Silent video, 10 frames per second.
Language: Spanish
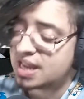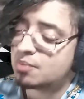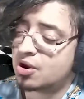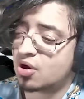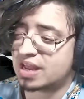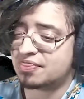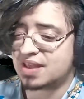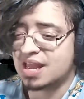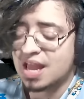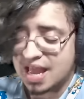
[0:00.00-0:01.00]
bueno,
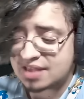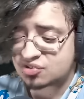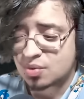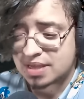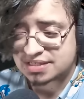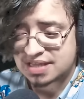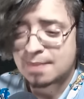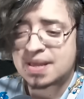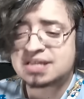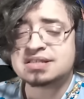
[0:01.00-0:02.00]
gente, esto va a estar
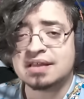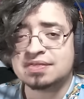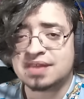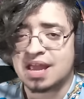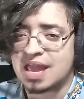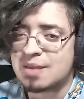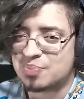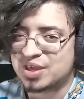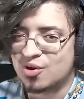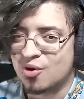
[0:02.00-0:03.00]
bastante épico,